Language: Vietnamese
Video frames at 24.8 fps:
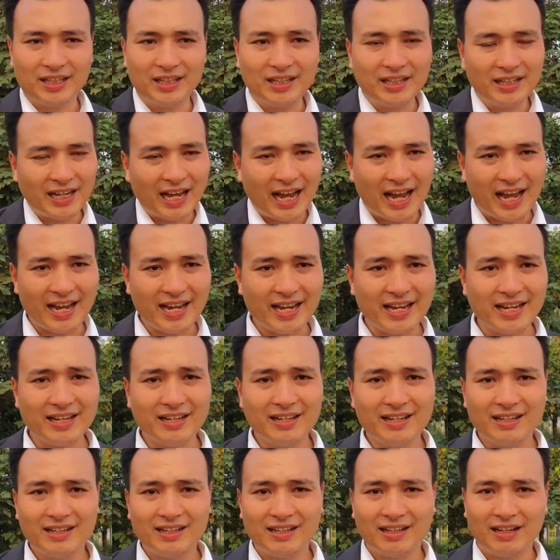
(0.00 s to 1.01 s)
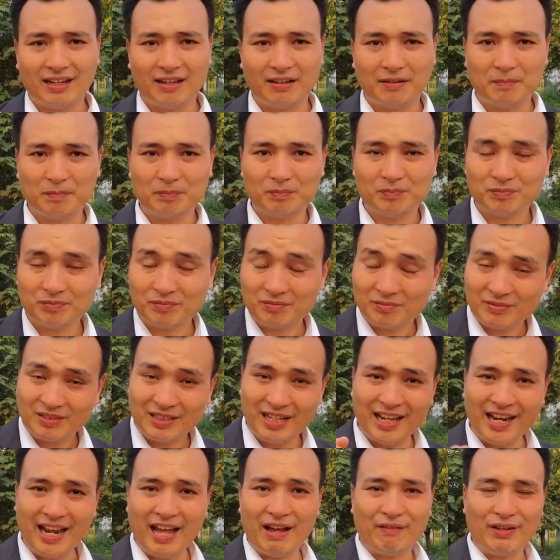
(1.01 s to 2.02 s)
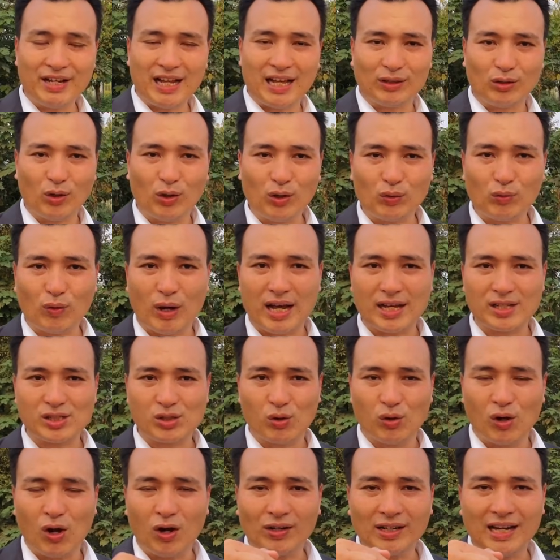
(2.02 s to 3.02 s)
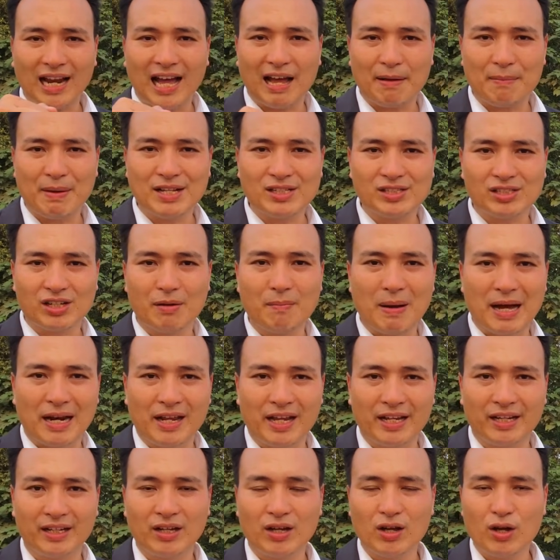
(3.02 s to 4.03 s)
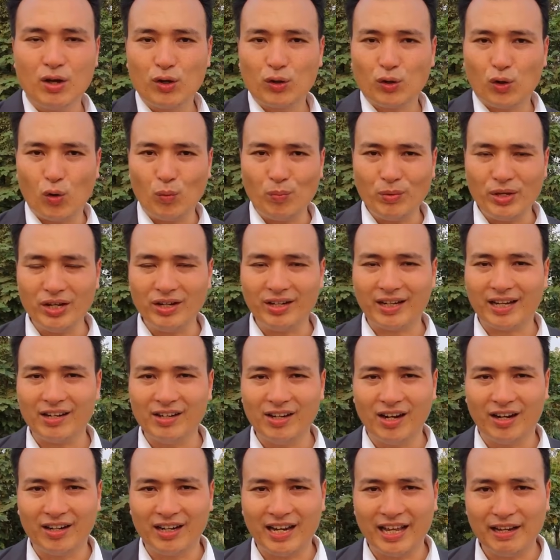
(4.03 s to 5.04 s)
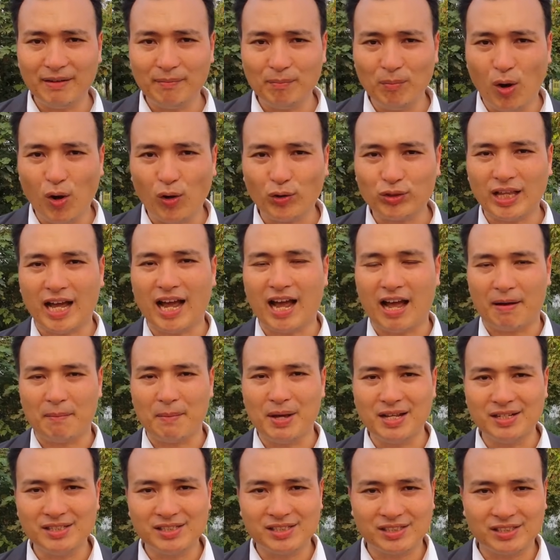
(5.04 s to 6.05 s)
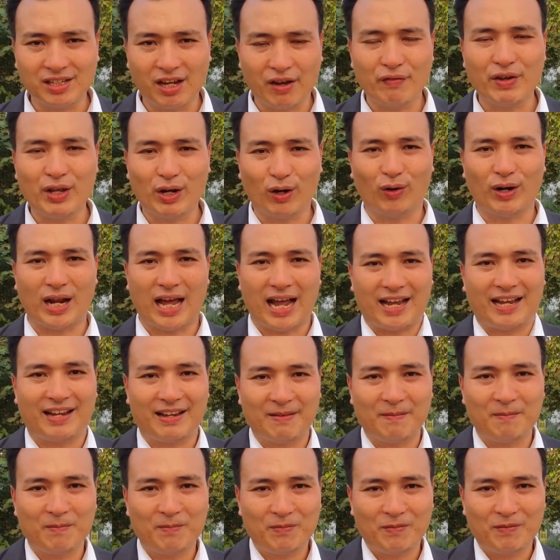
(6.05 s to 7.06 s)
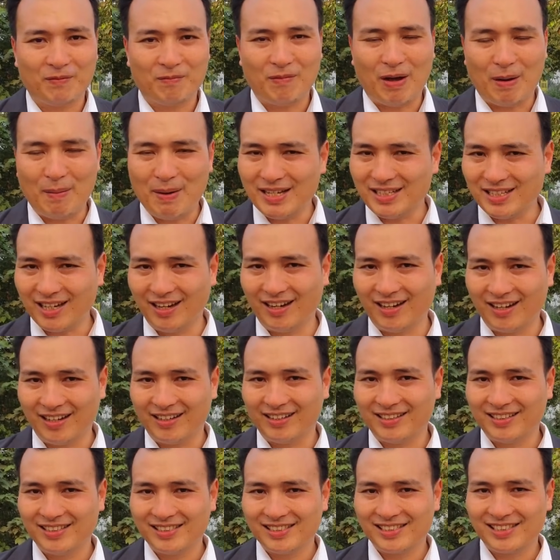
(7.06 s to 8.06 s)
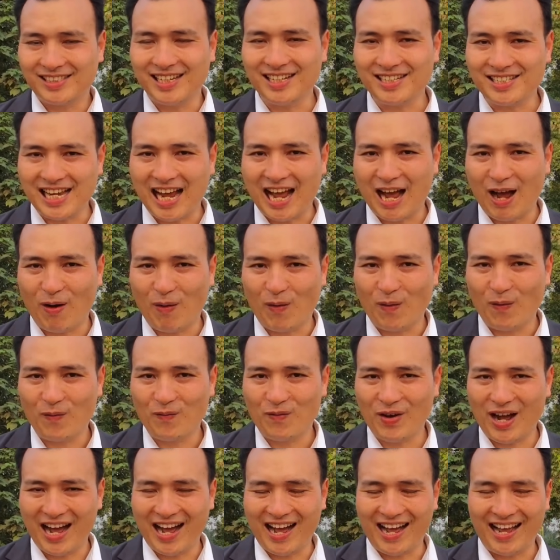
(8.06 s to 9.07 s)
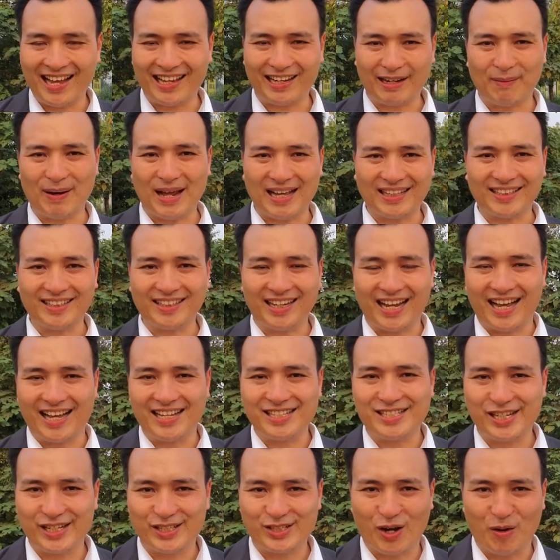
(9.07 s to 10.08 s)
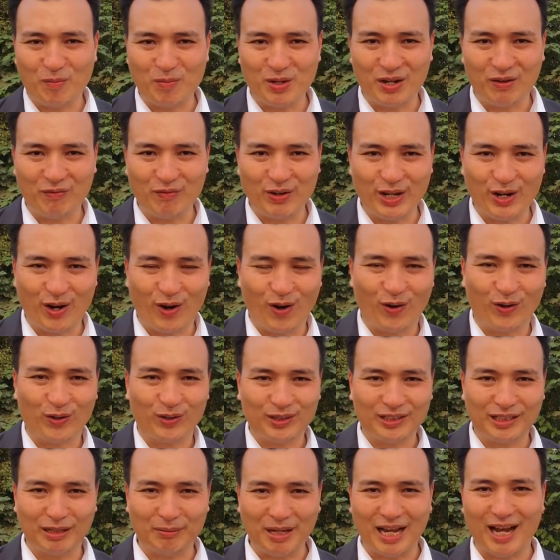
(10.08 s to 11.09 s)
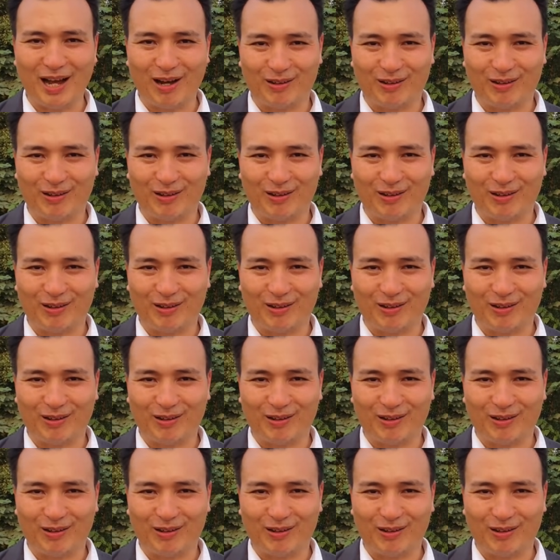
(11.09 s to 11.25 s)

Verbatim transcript: thì hãy uh, liên hệ với nhà tốt qua số hotline bên dưới màn hình cũng như cái đường link mô tả bên dưới video này và bây giờ xin chào và hẹn gặp lại tất cả anh chị trong những video tiếp